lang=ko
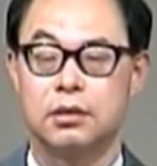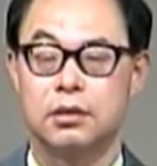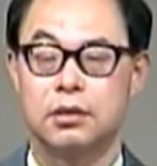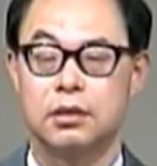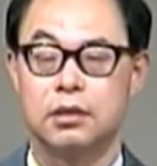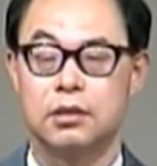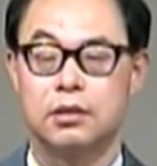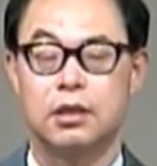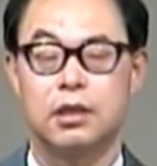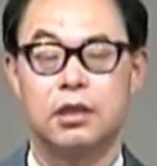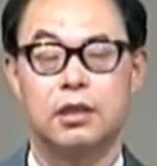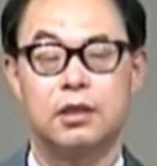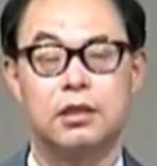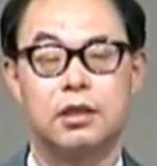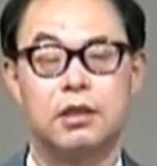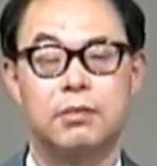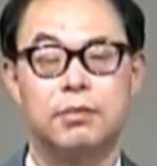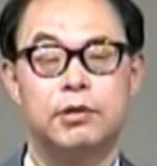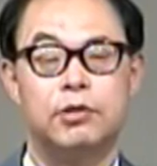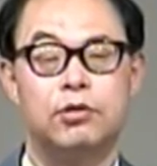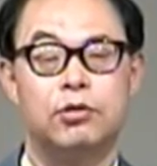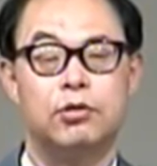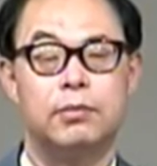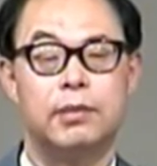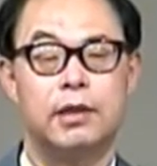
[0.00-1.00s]
그 제가 옛날에
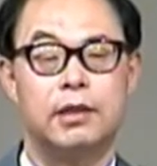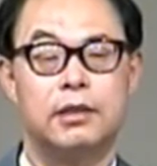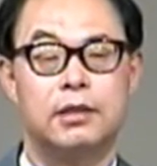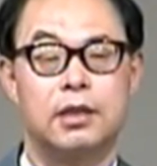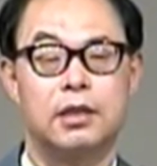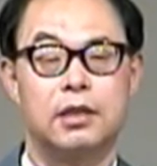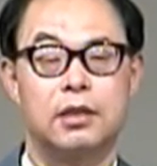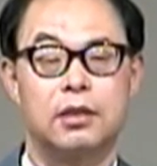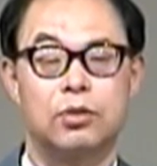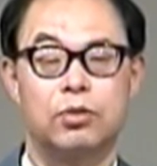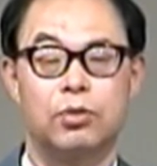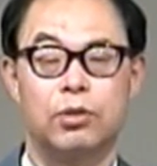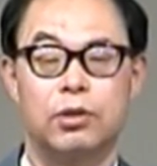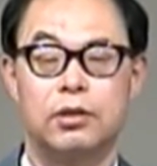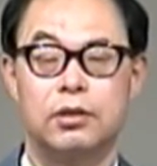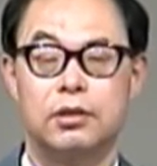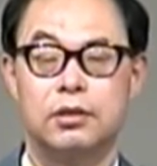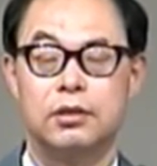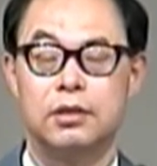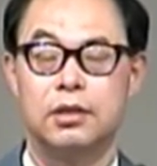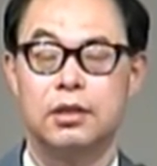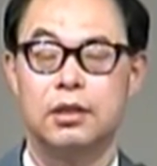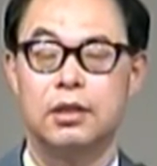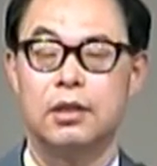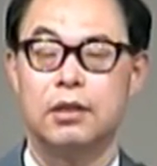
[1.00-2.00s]
비유를 많이 하기를
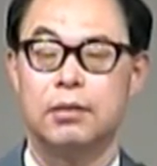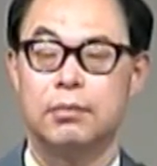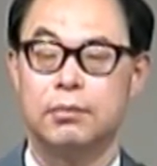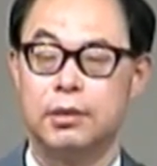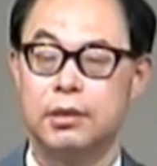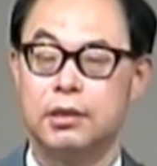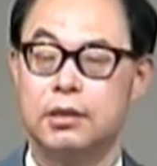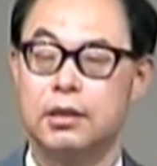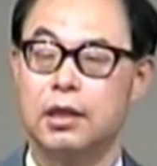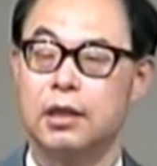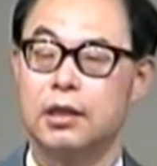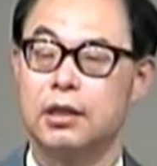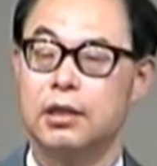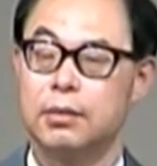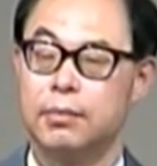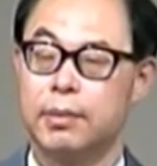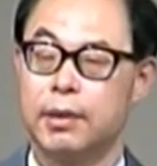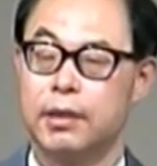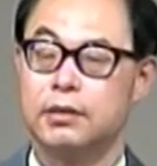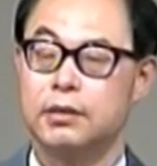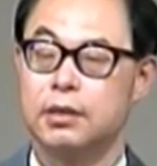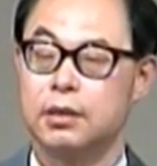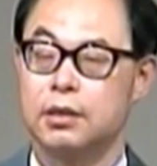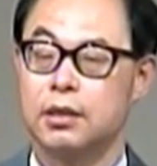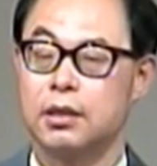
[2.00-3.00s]
교회는 미사일
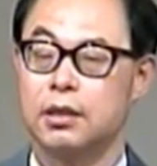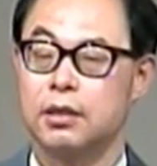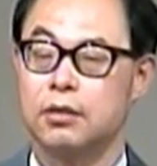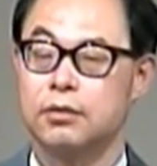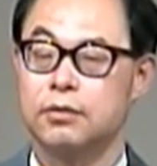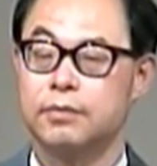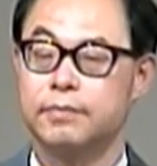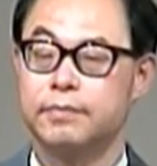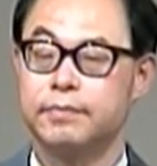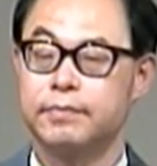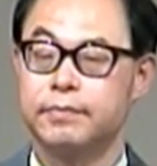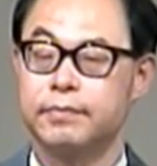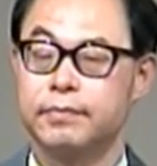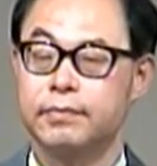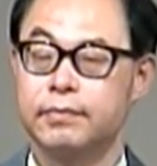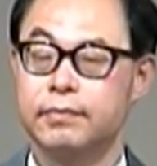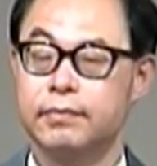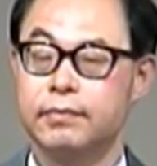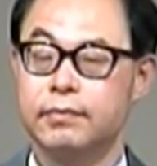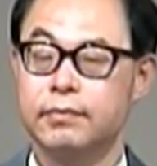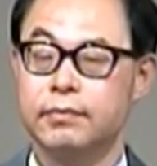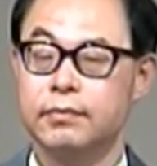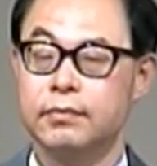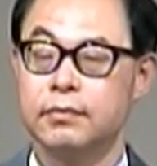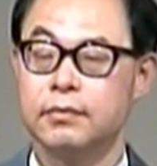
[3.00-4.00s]
발사대라고.
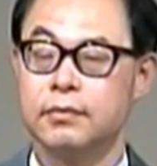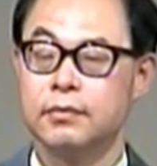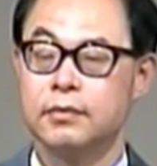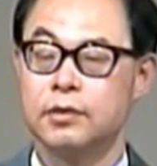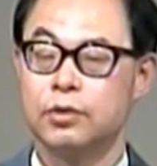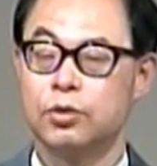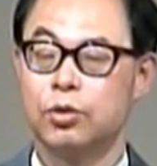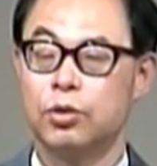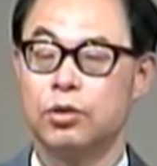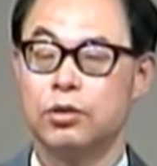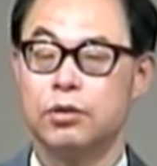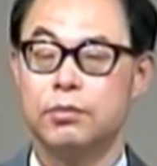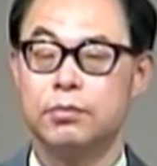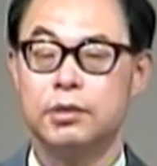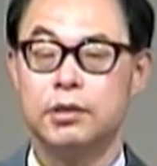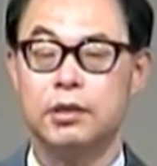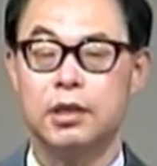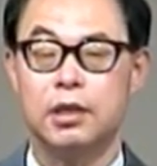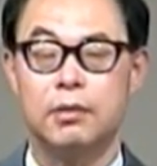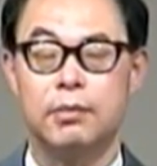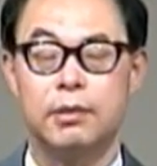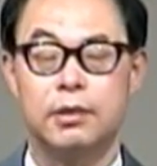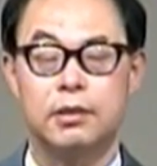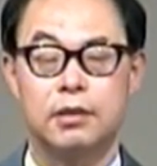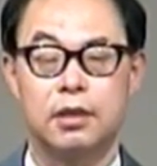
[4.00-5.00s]
교회는
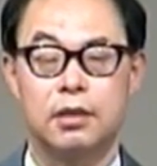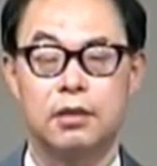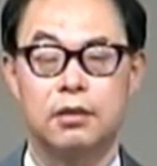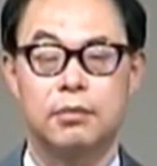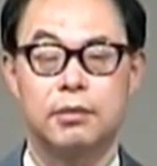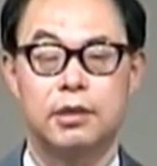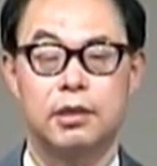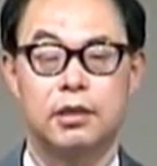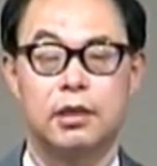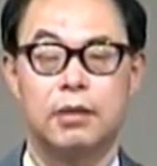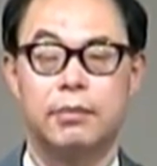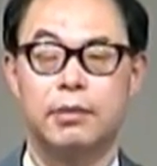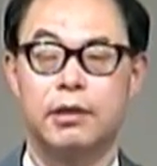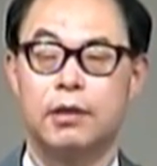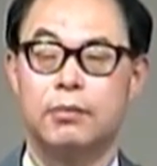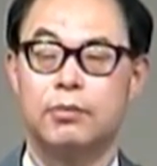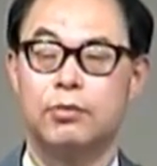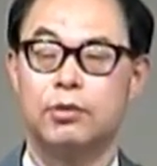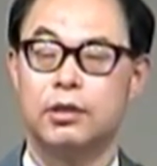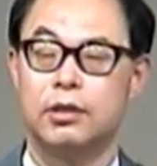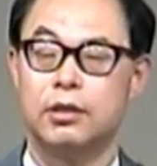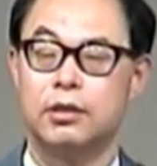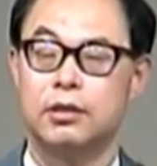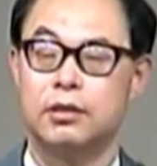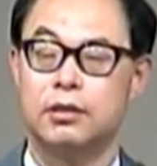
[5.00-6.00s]
미사일 발사하는 겁니다. 예배가
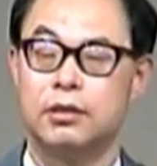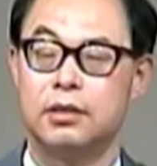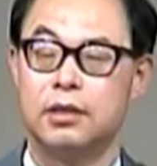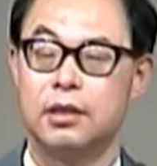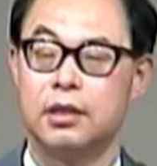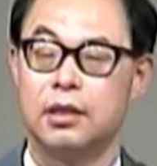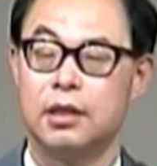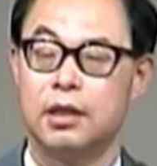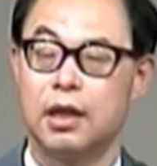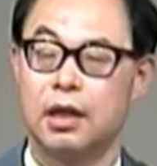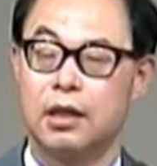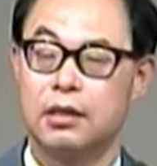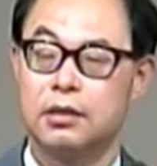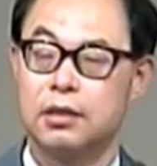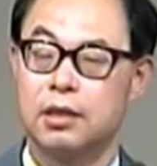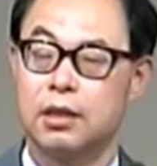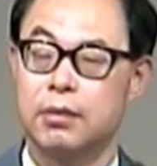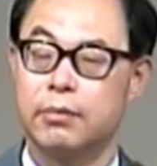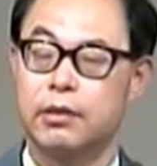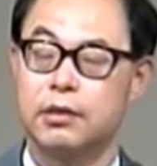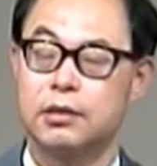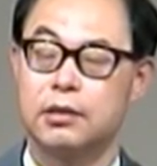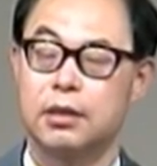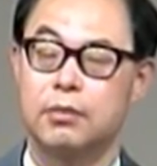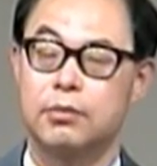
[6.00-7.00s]
뭐예요? 한
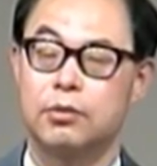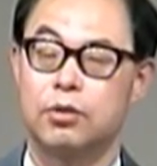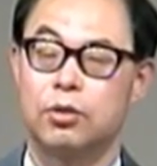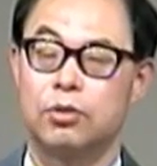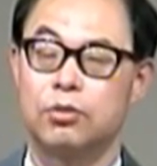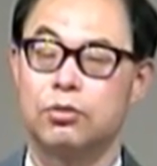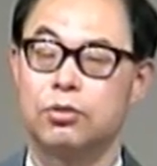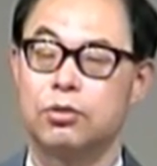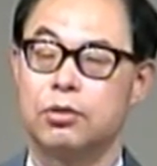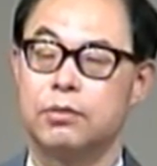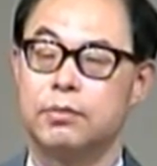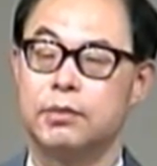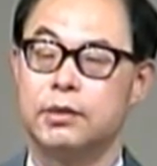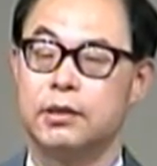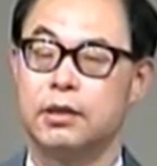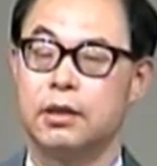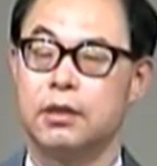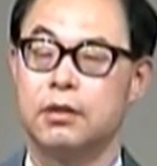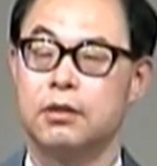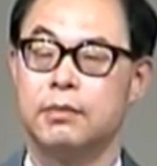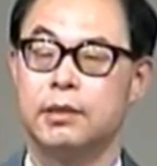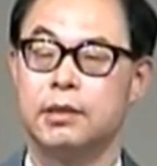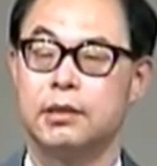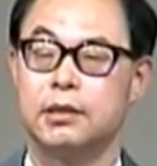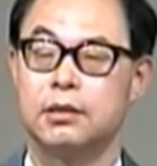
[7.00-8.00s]
사람 한 사람 성도를
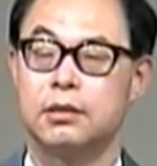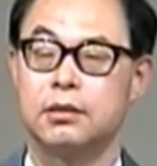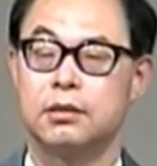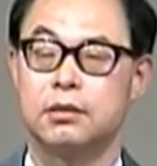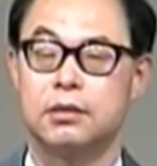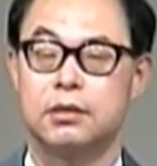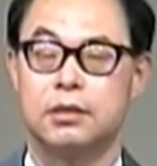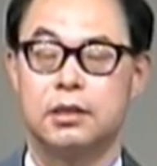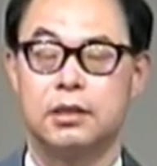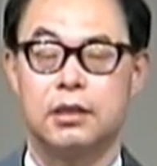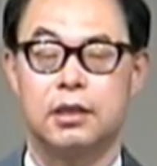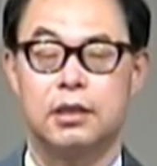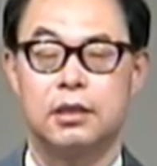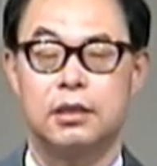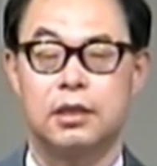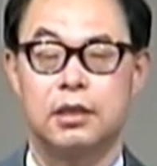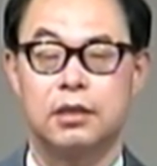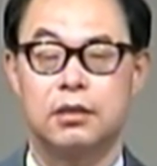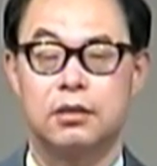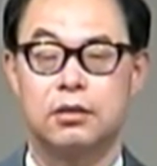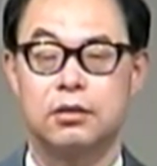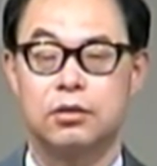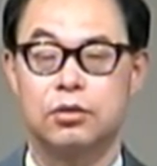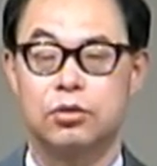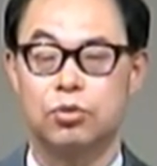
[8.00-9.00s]
미사일로 만들어서 세상을
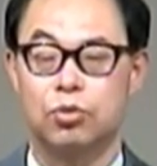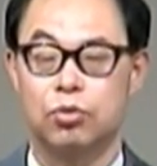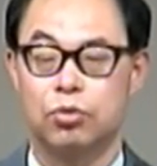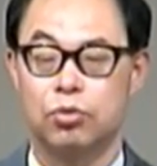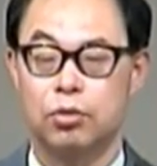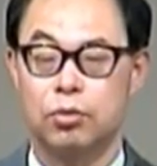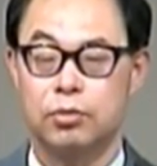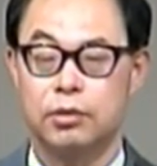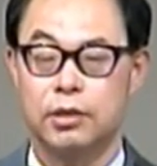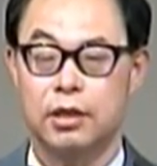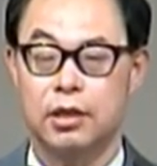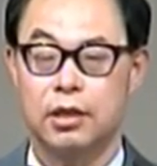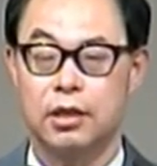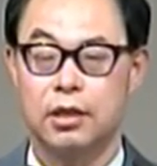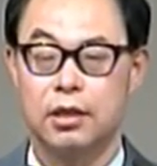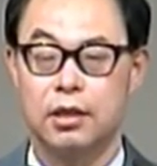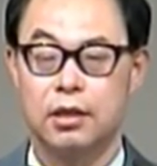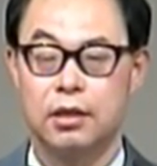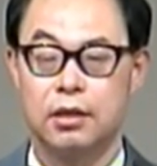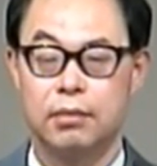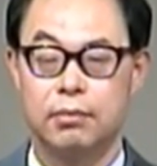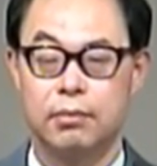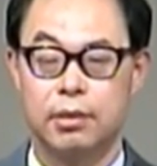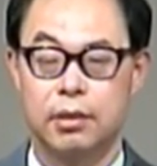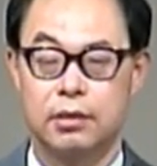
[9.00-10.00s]
향해서 쏘는 겁니다.
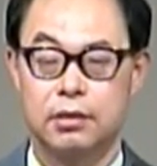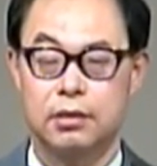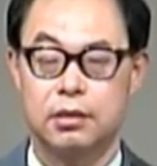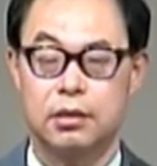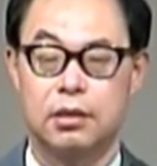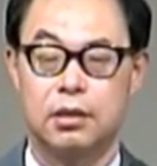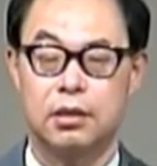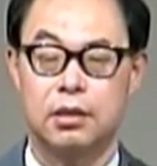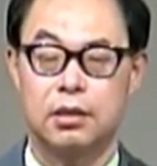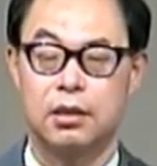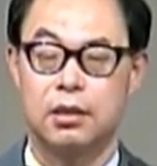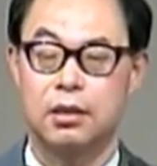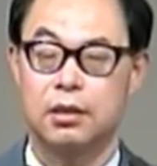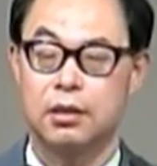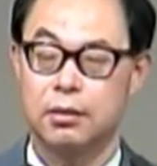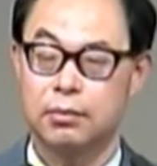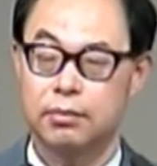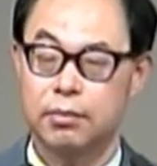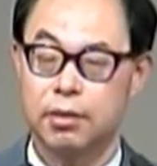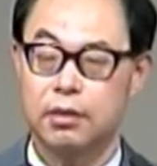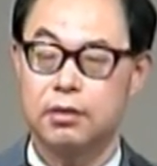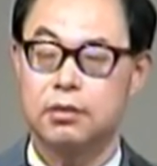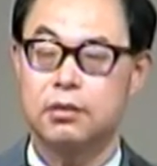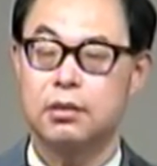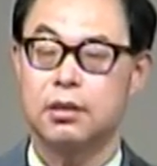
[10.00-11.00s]
발사,
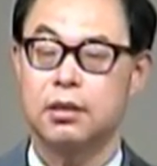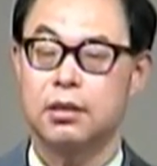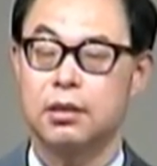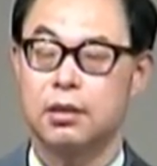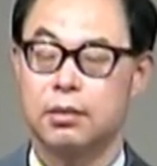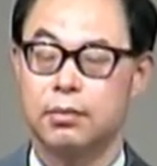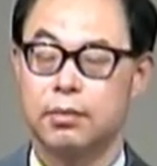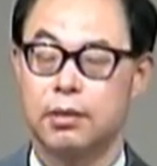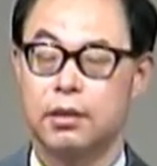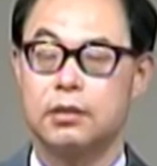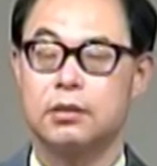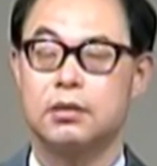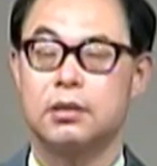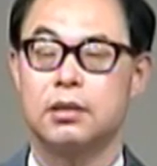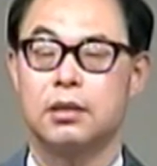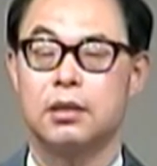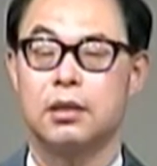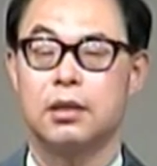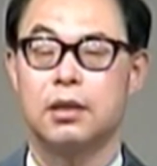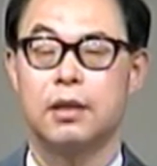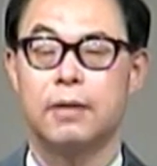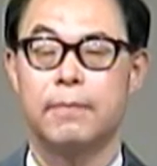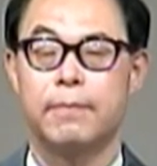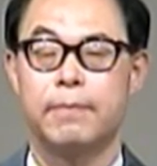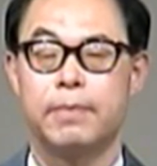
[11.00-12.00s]
발사, 발사.
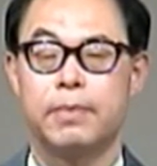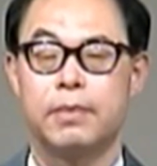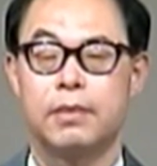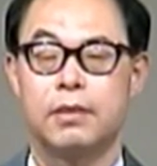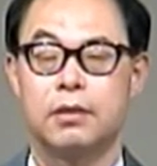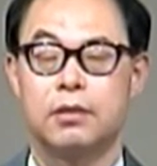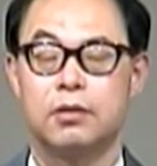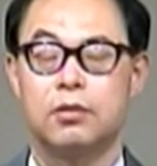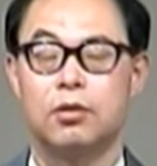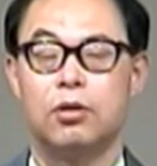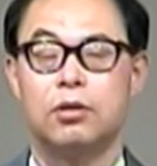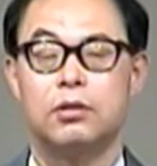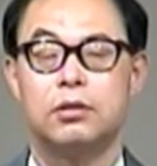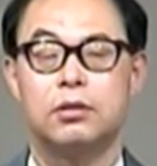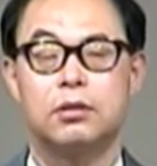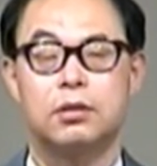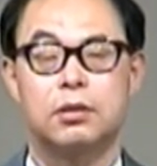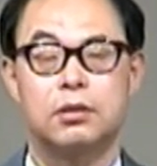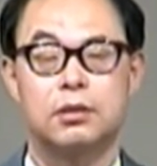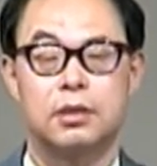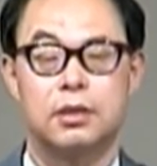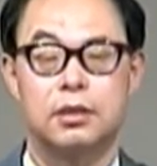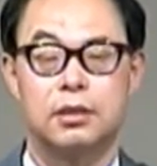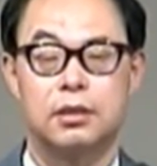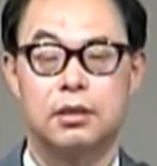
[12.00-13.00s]
그럼 어디서
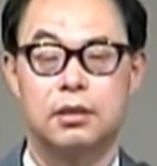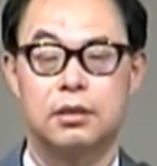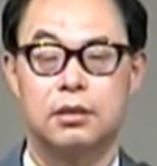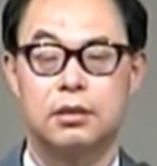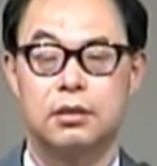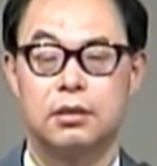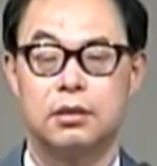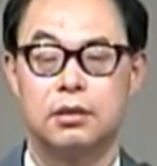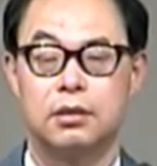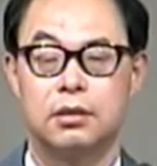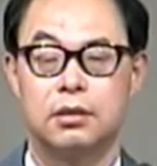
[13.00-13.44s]
터져야 돼요?